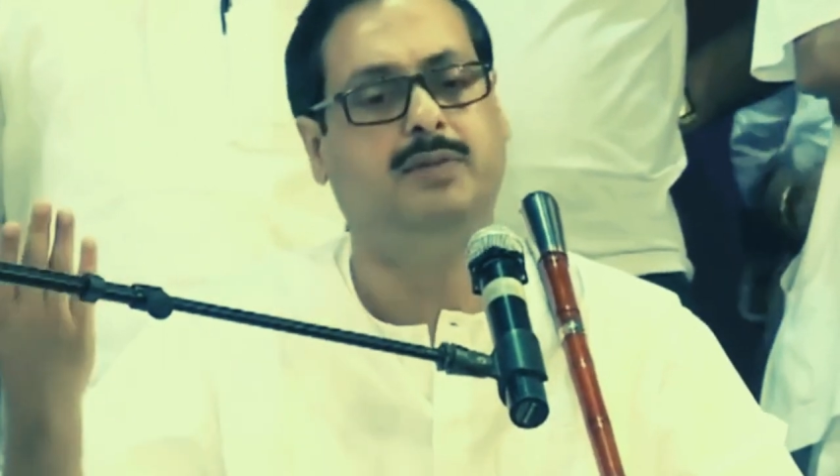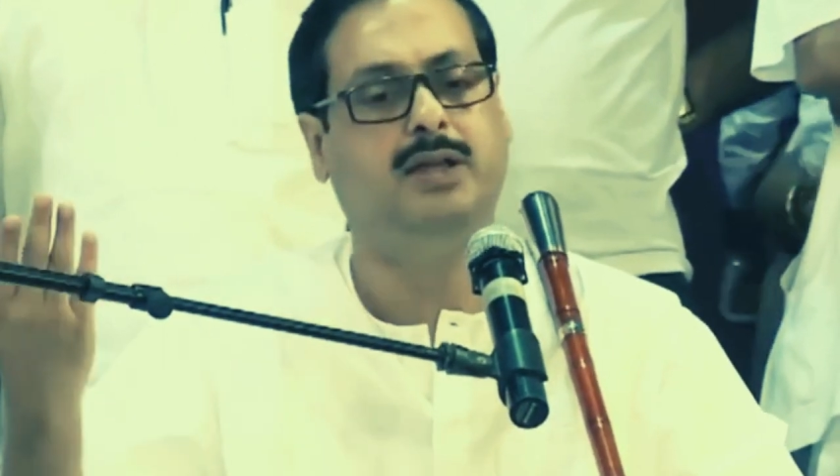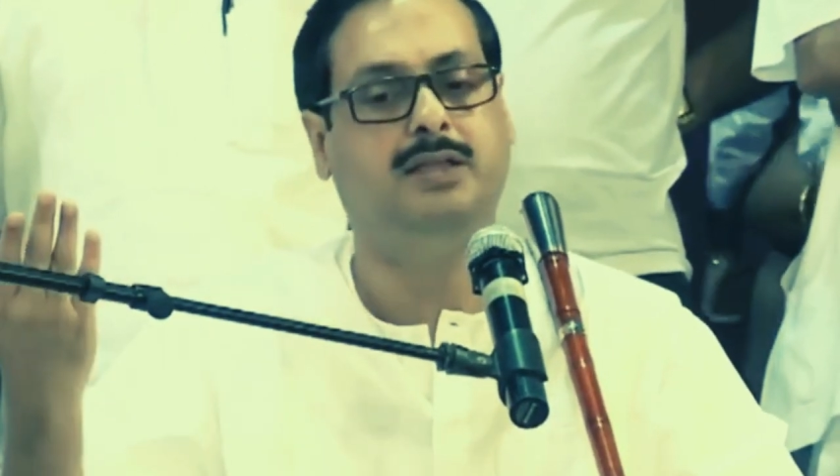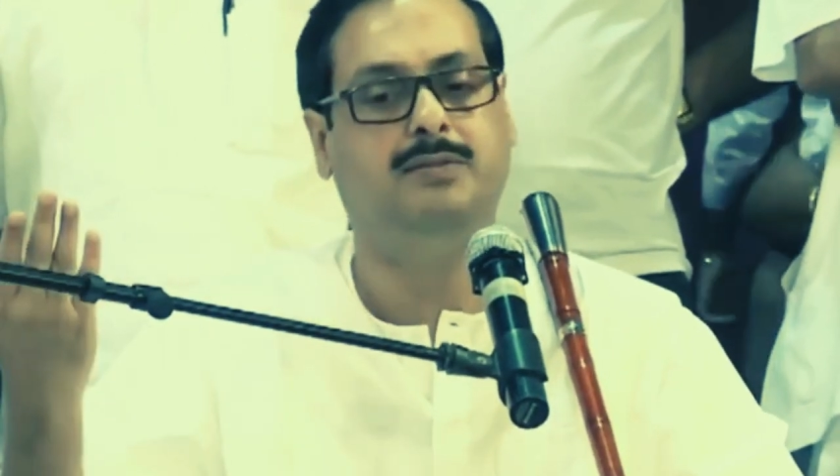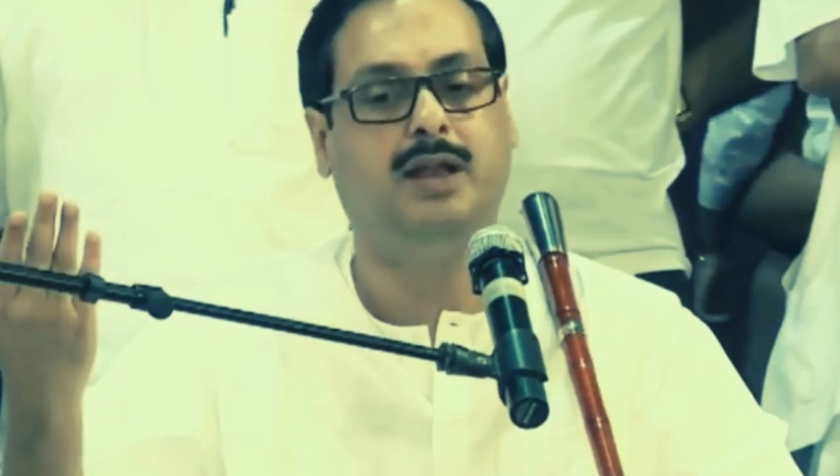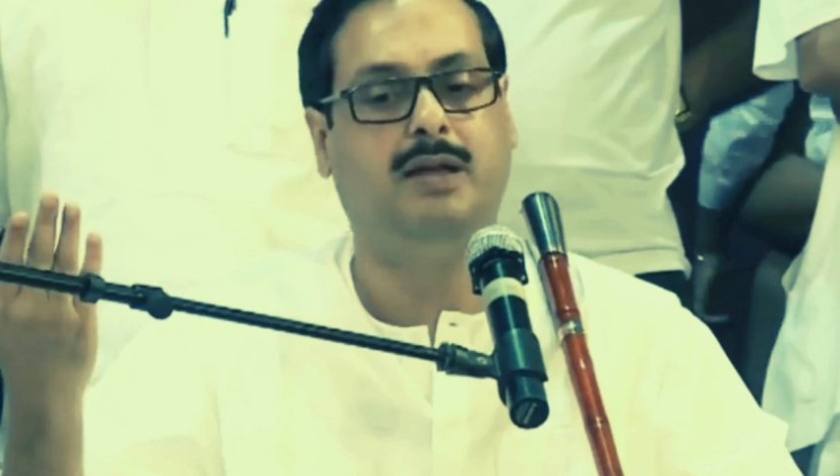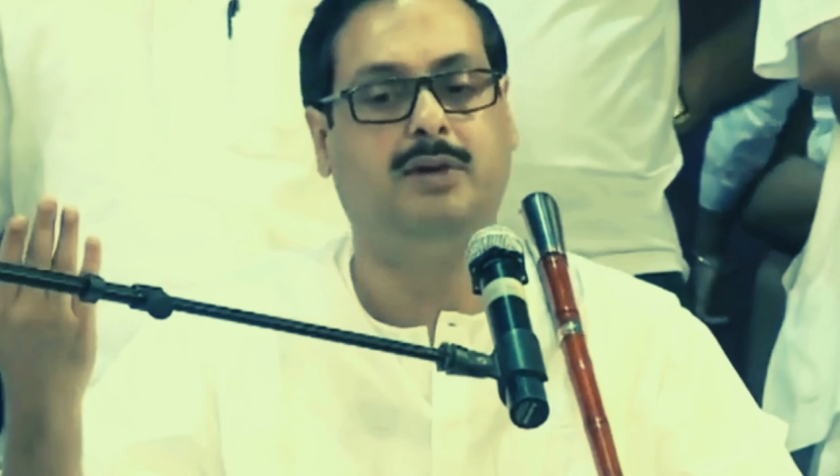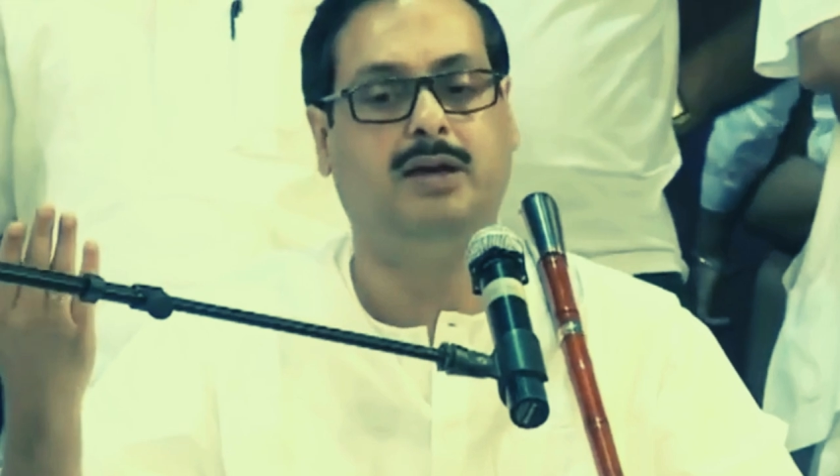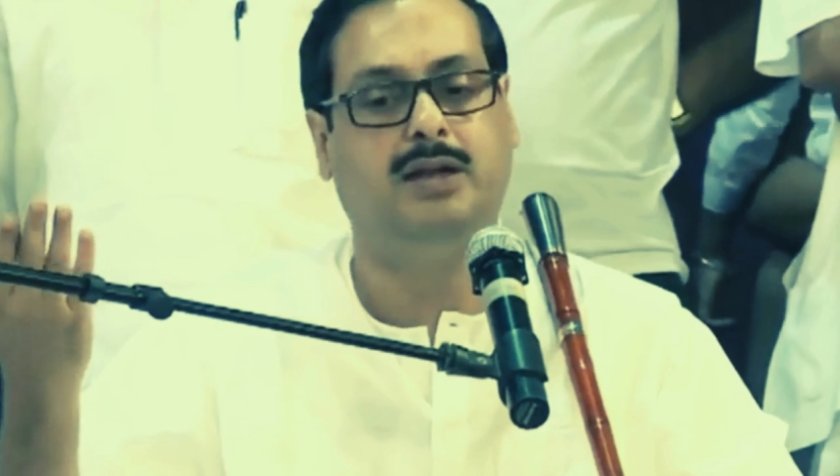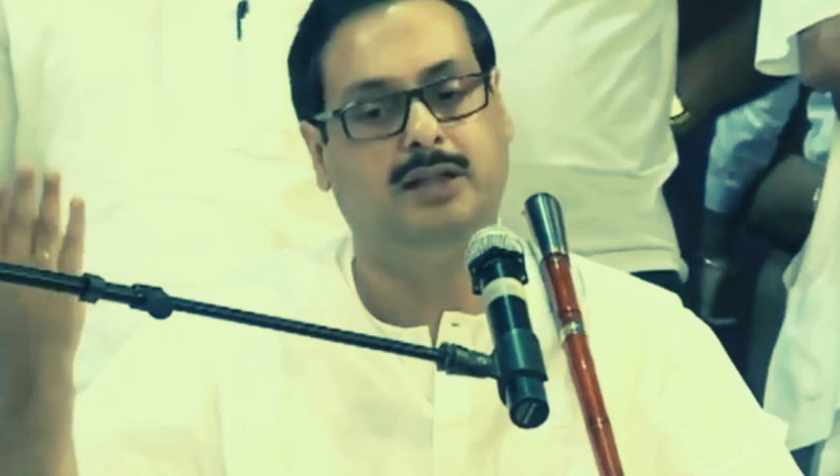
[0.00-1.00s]
यदि मेरा
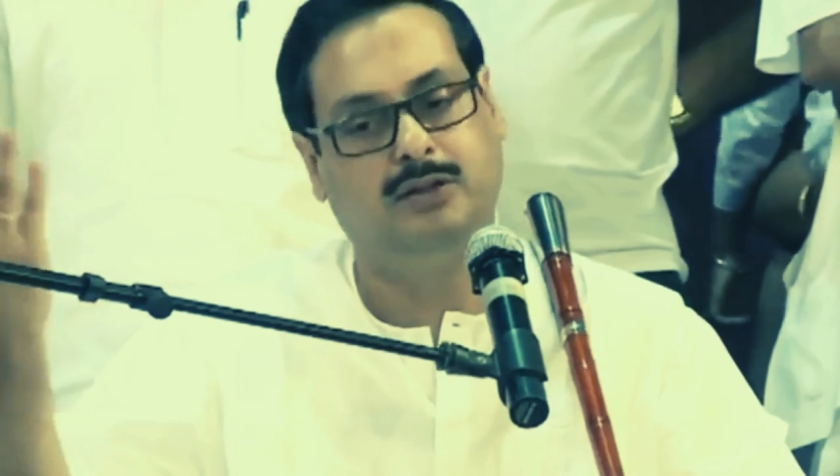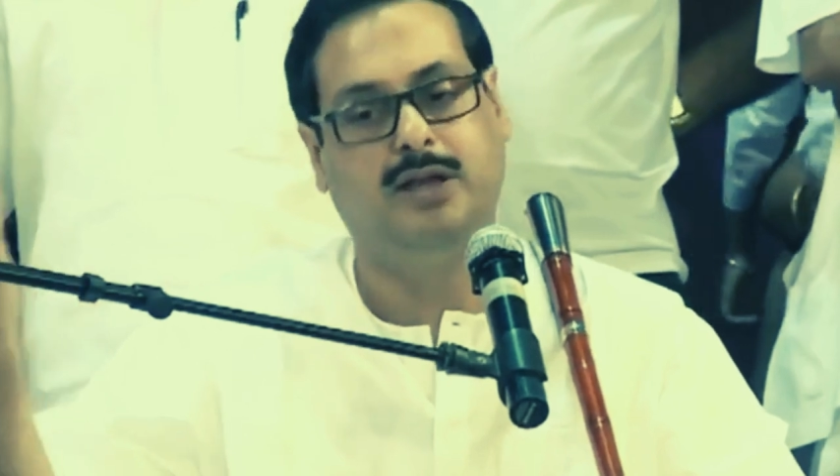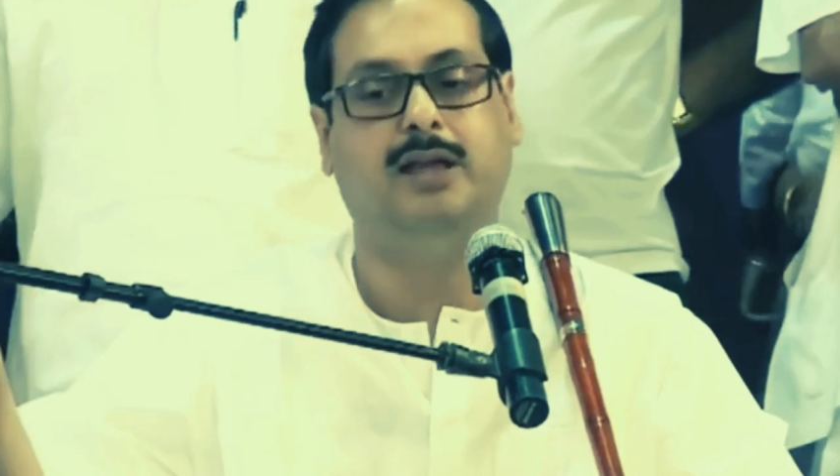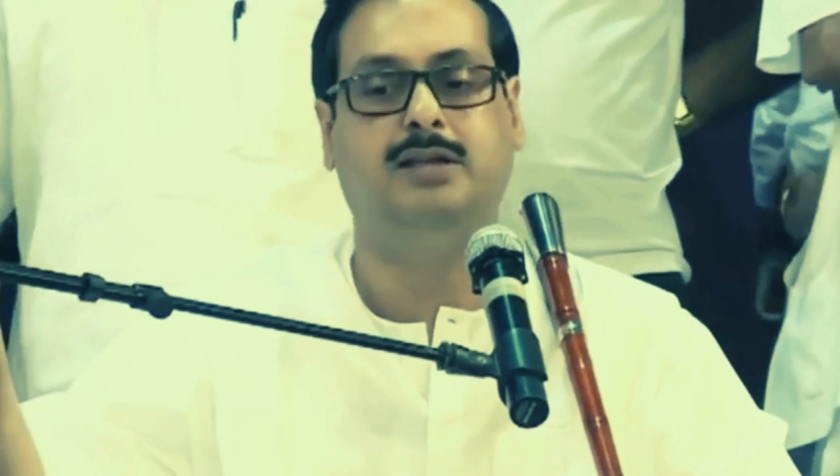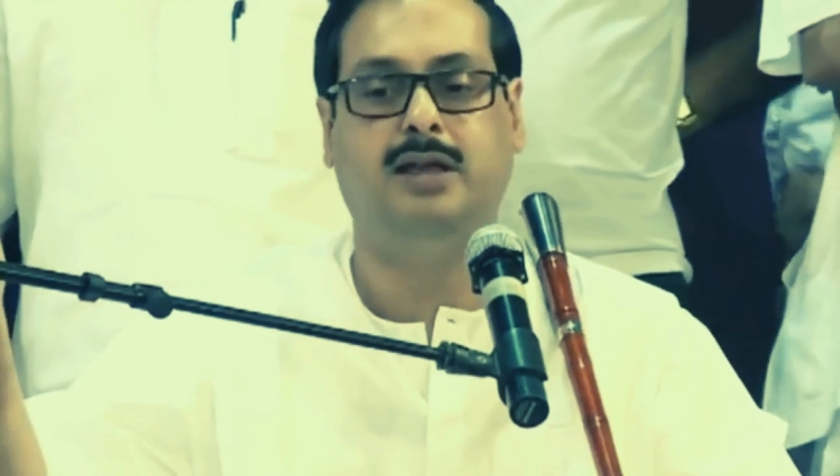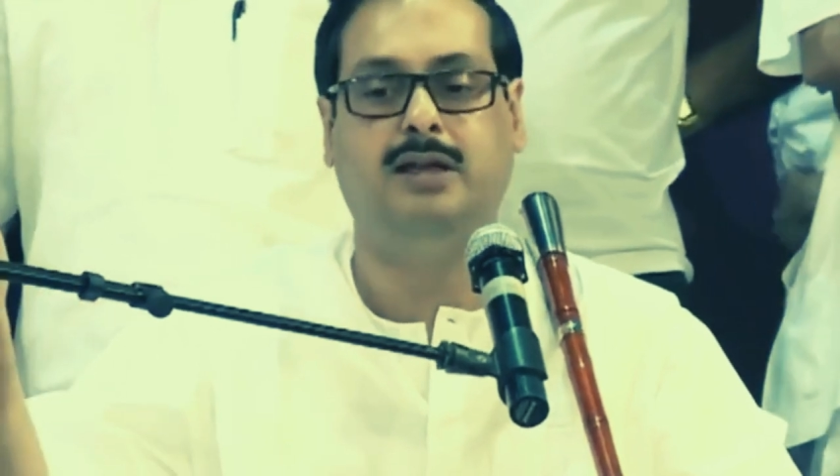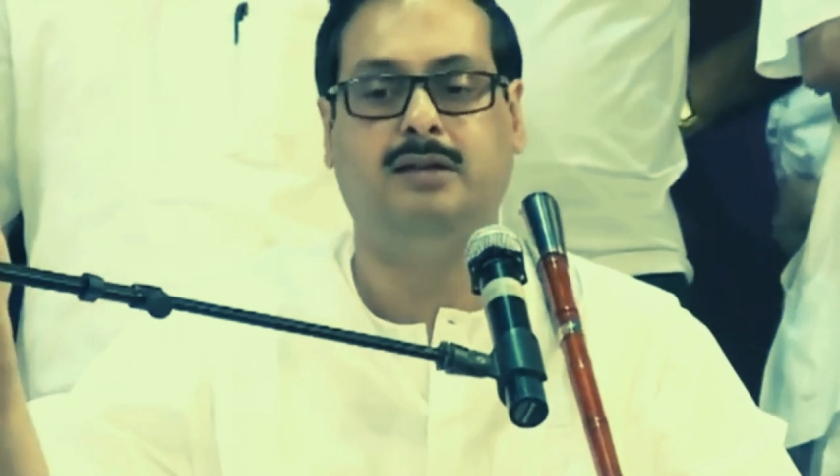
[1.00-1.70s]
मंगल है तो यही सही